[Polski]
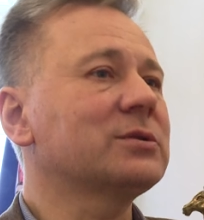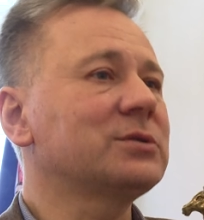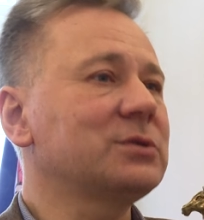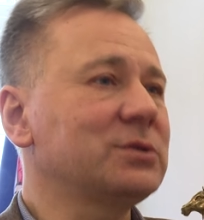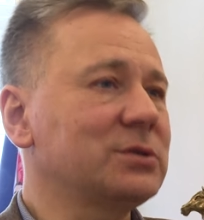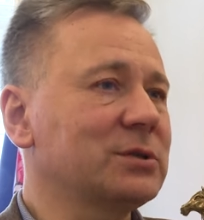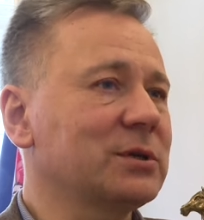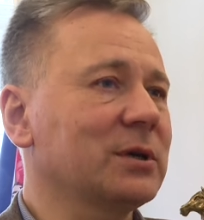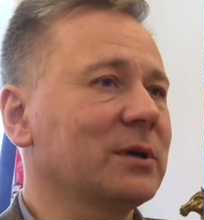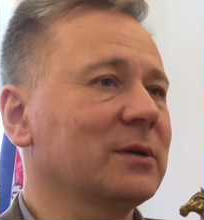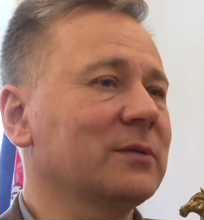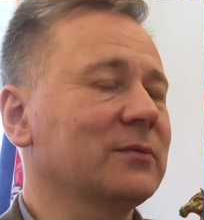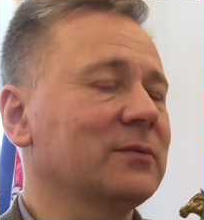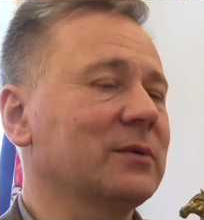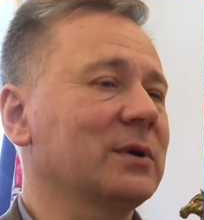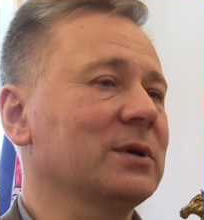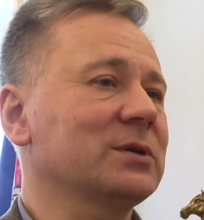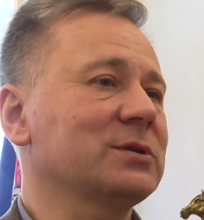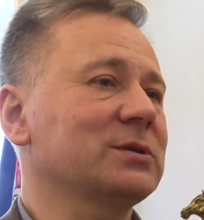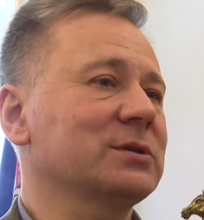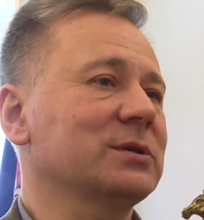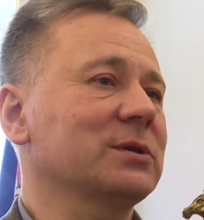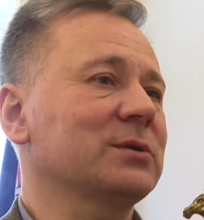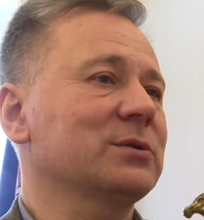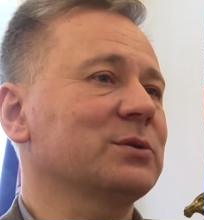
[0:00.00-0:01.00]
dzisiaj
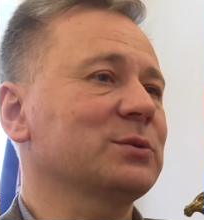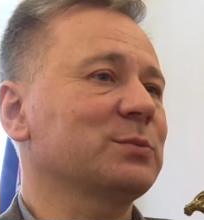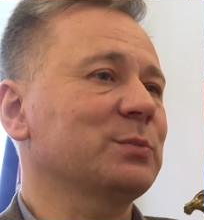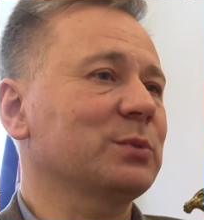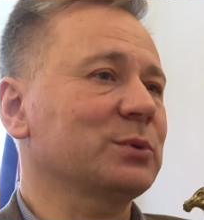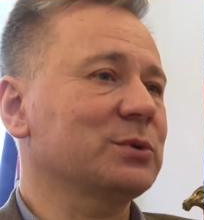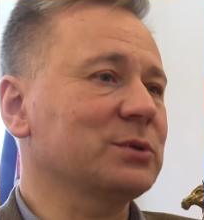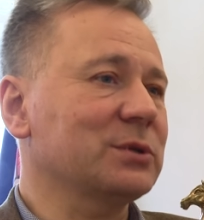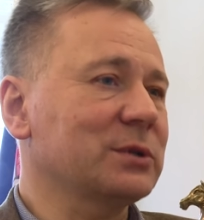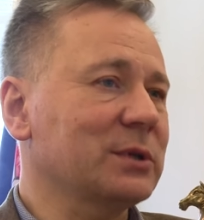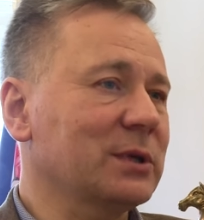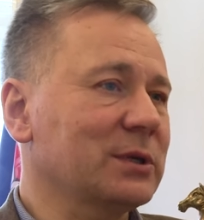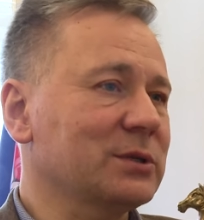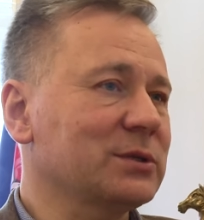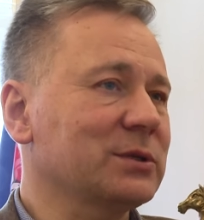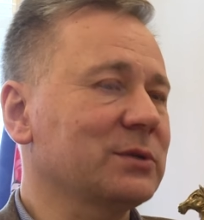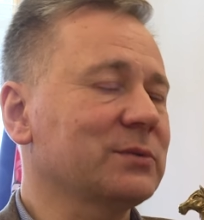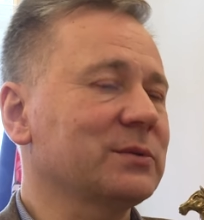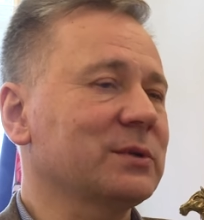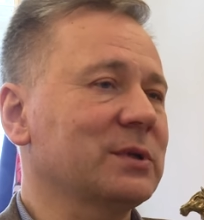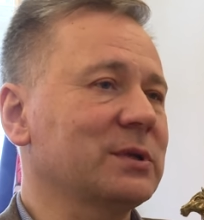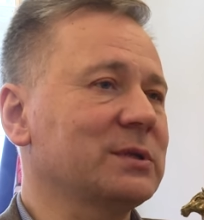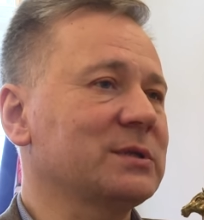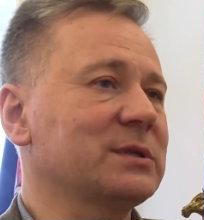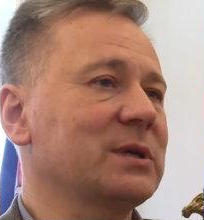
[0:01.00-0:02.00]
właśnie rozpoczyna
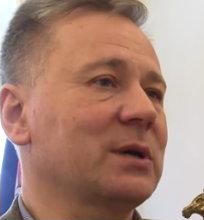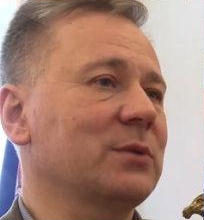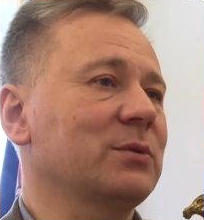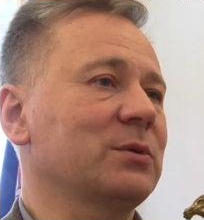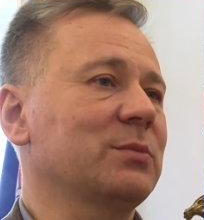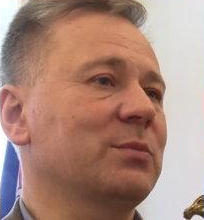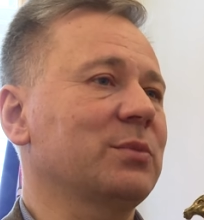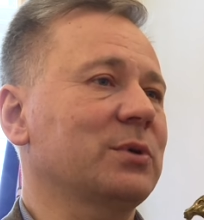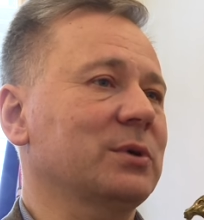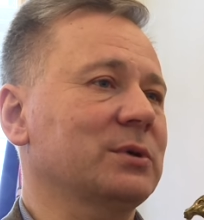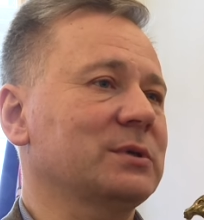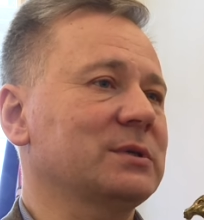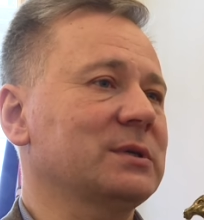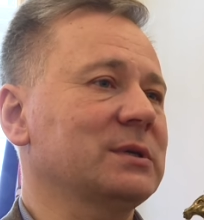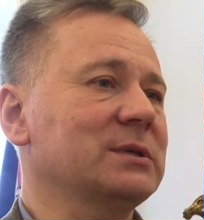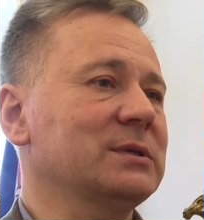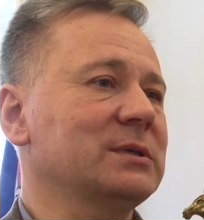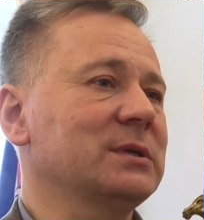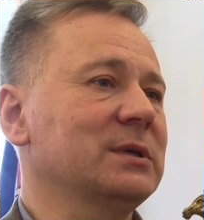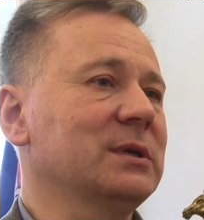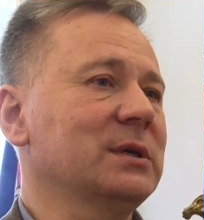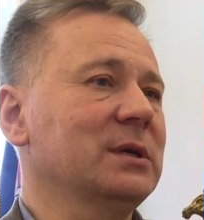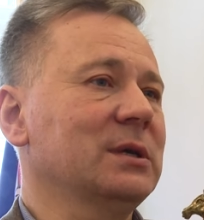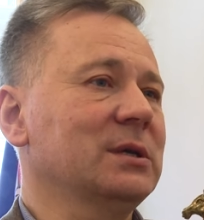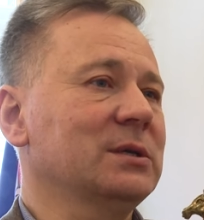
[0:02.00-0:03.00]
się ten cały
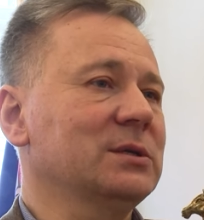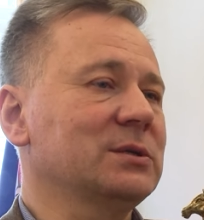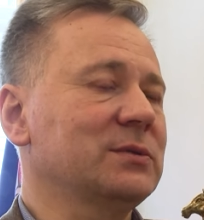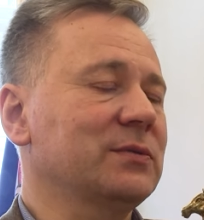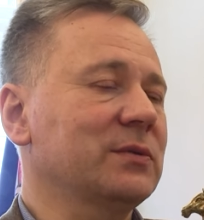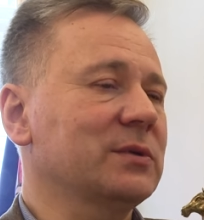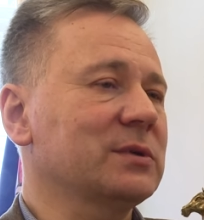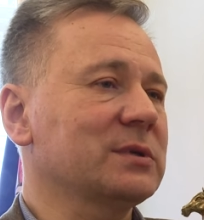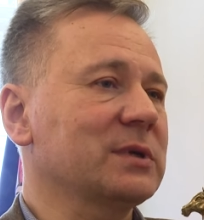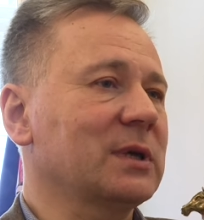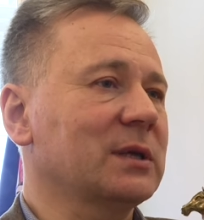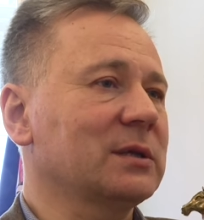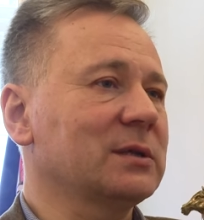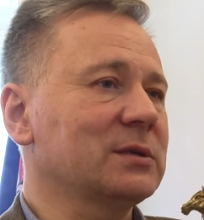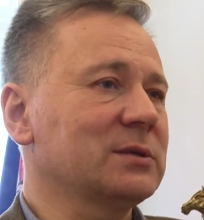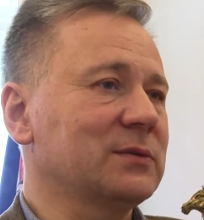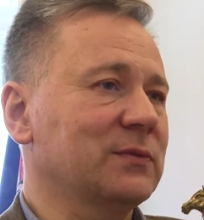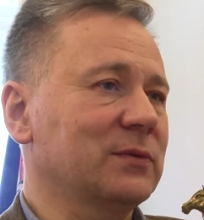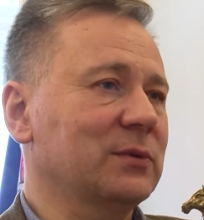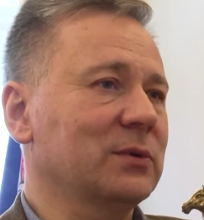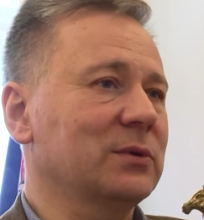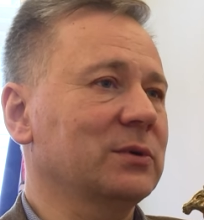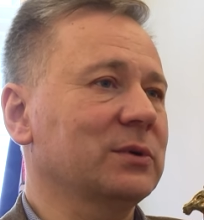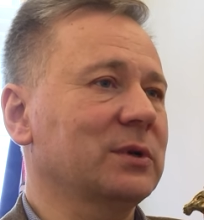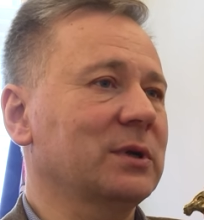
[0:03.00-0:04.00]
proces związany z
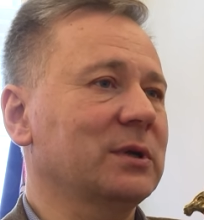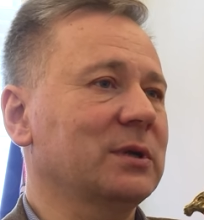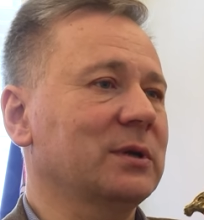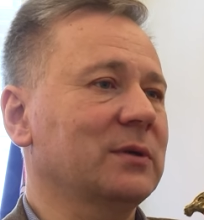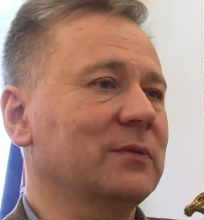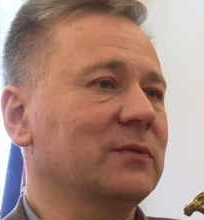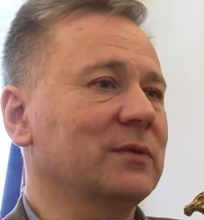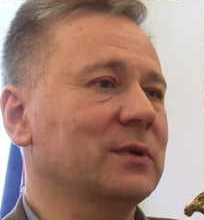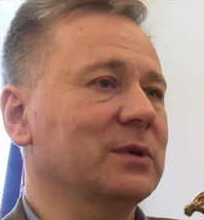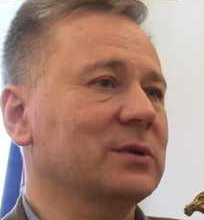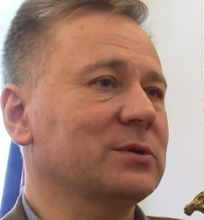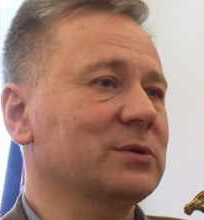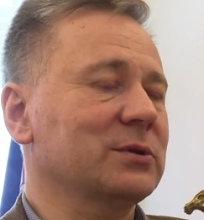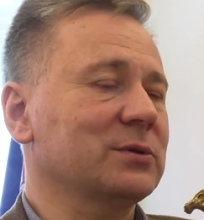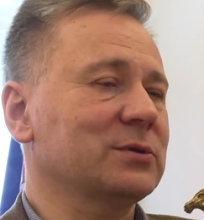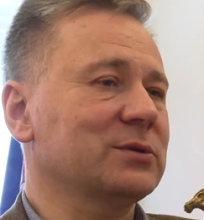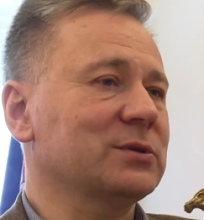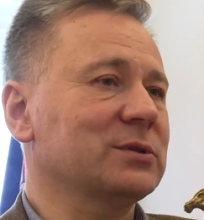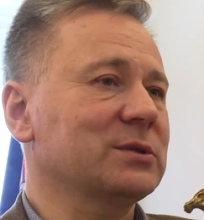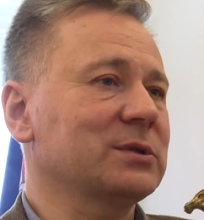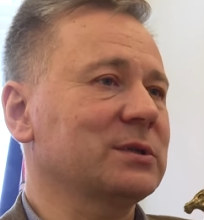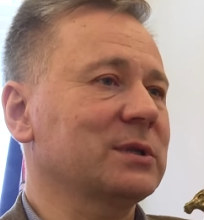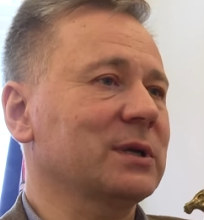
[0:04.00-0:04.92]
wyłonieniem większości.